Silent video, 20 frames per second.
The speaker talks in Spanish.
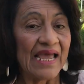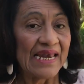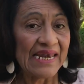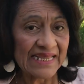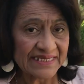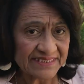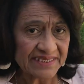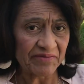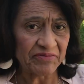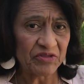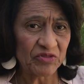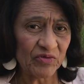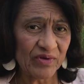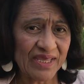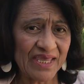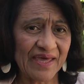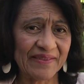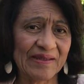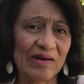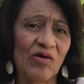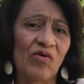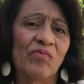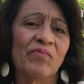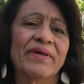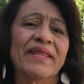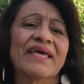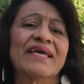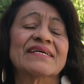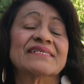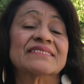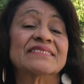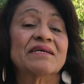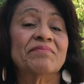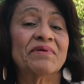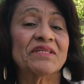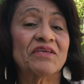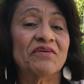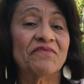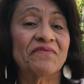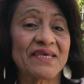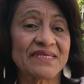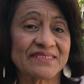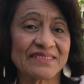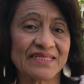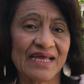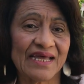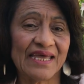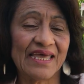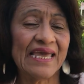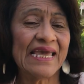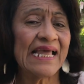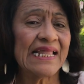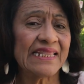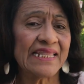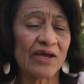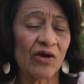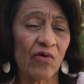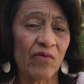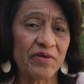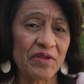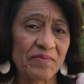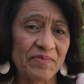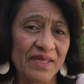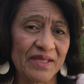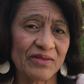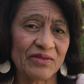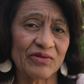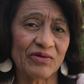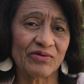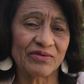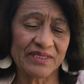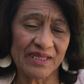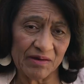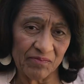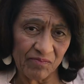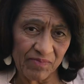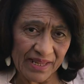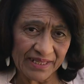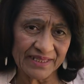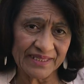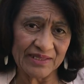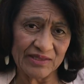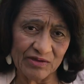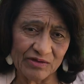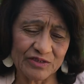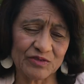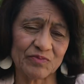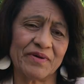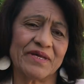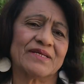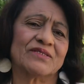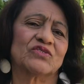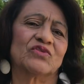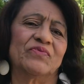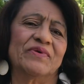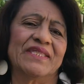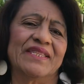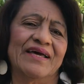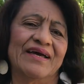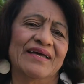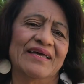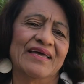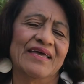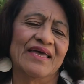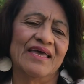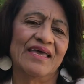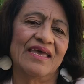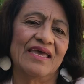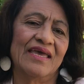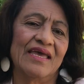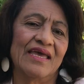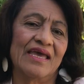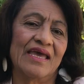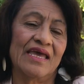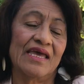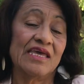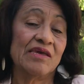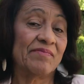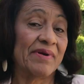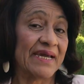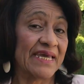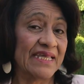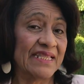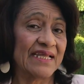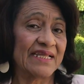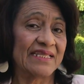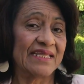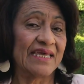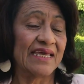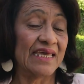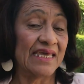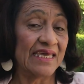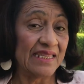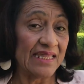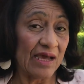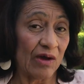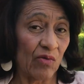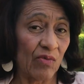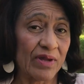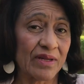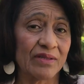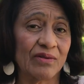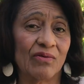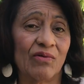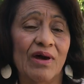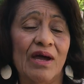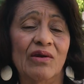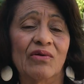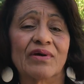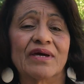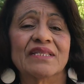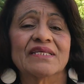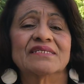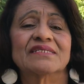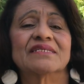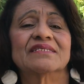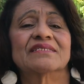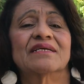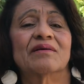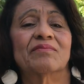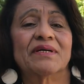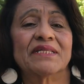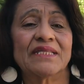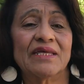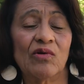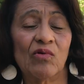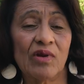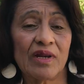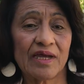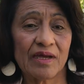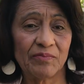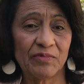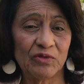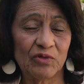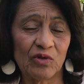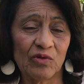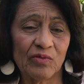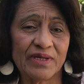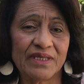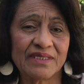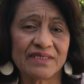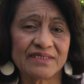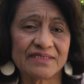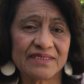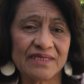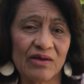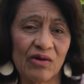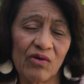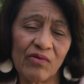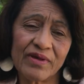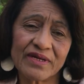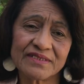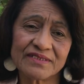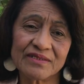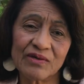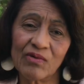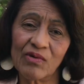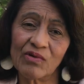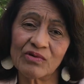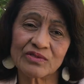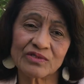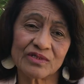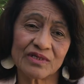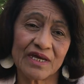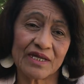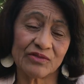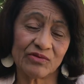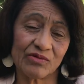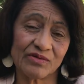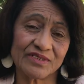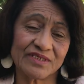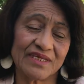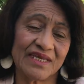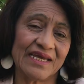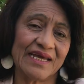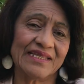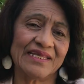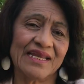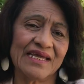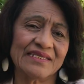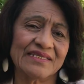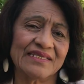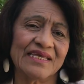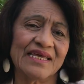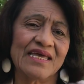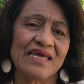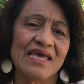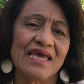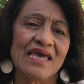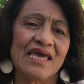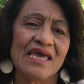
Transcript: La sabiduría del hombre se manifiesta en el descubrimiento del plan de Dios para su vida. Imagínate, y de acuerdo a lo que dice San Mateo en el capítulo 25, versículos 14 en adelante,